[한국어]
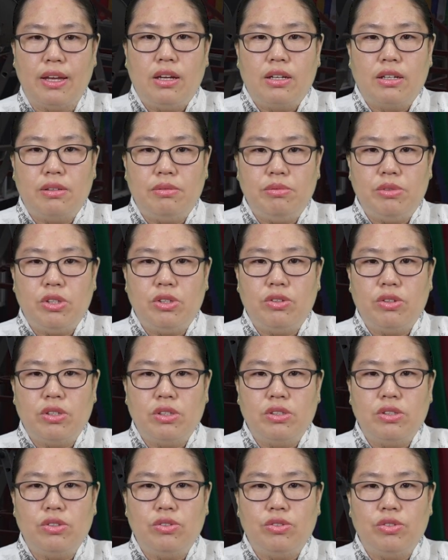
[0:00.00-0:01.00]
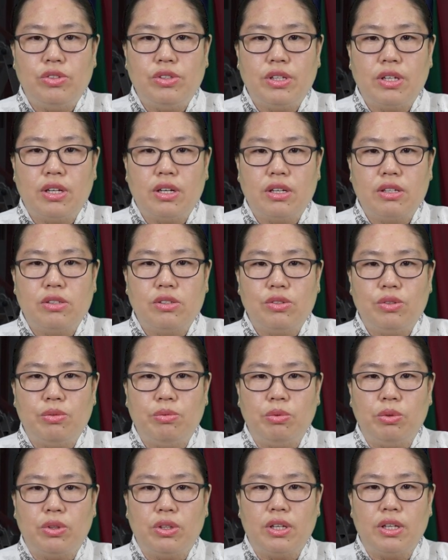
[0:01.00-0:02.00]
금전 행재운은 생각지도
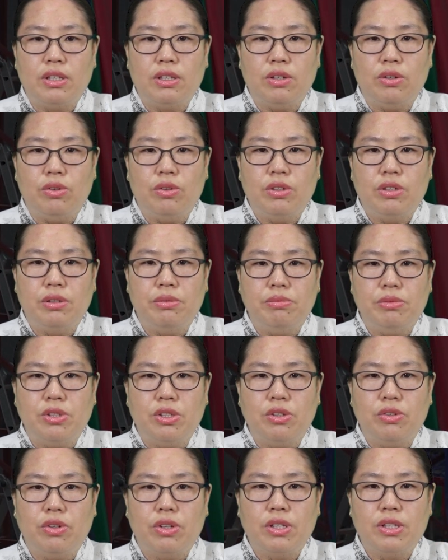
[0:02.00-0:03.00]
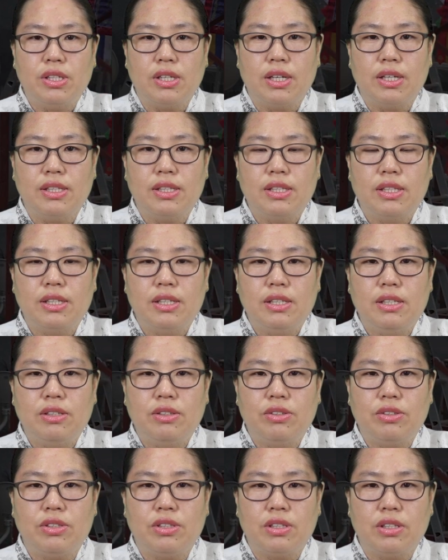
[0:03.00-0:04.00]
못한 일로 금전 행재가 생기는
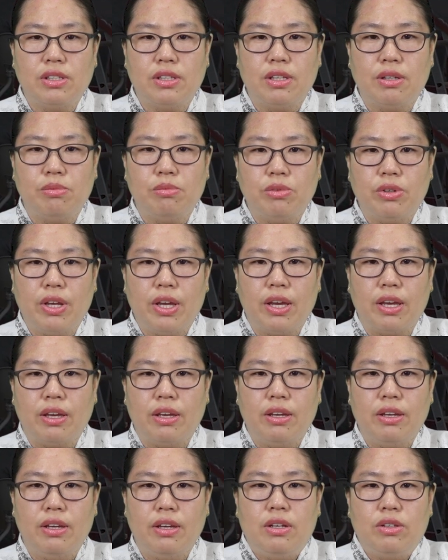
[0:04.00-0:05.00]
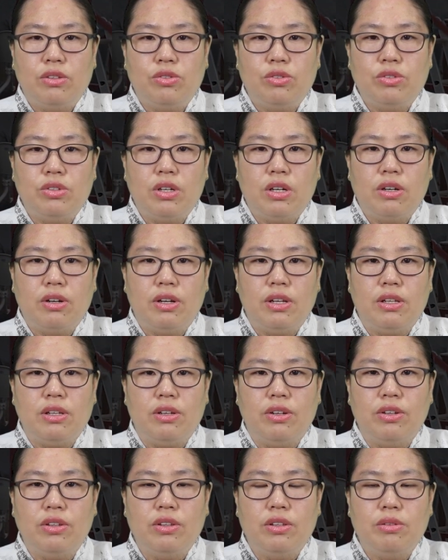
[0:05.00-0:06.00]
것이기 때문에 투자
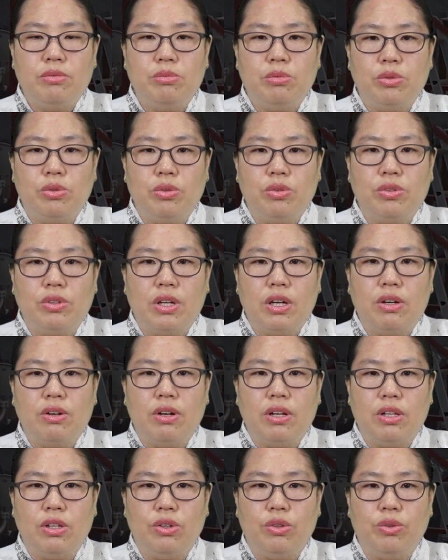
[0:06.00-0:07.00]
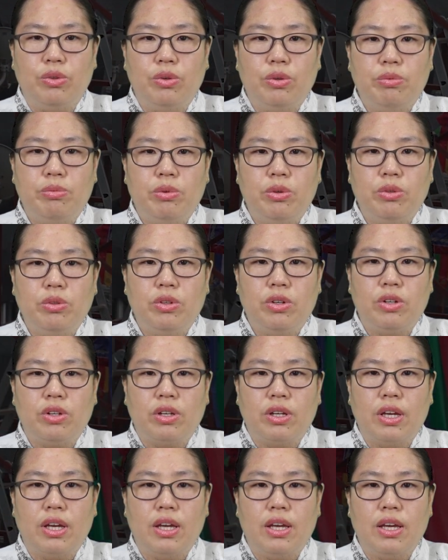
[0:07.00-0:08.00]
관련, 부동산 관련도
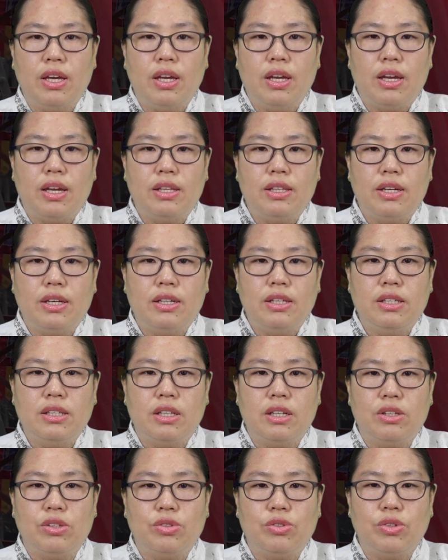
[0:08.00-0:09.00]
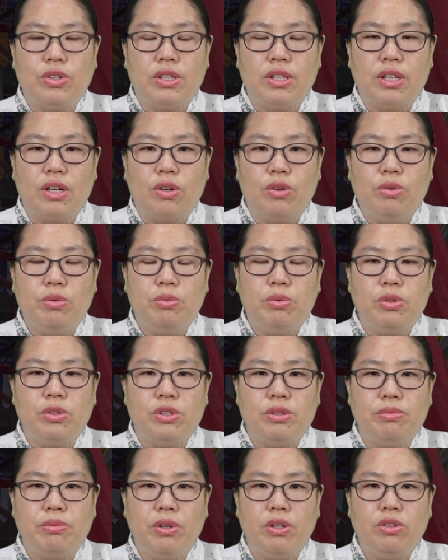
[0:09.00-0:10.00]
폭넓게 해당이 될 수 있다고
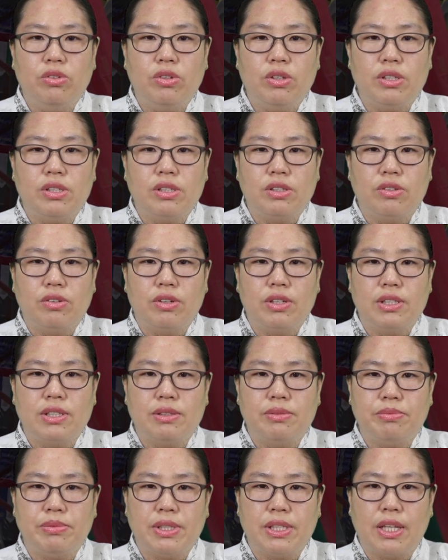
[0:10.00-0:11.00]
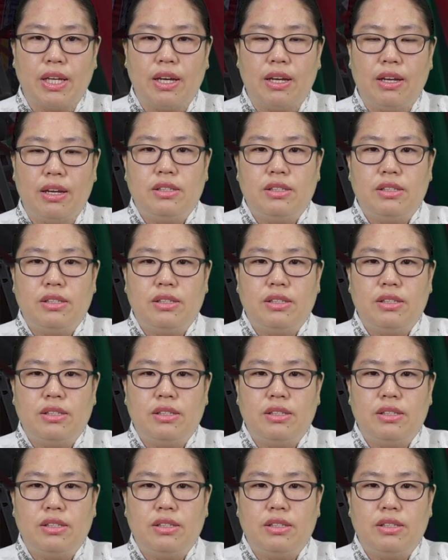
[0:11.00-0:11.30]
보시면 되실 것 같습니다.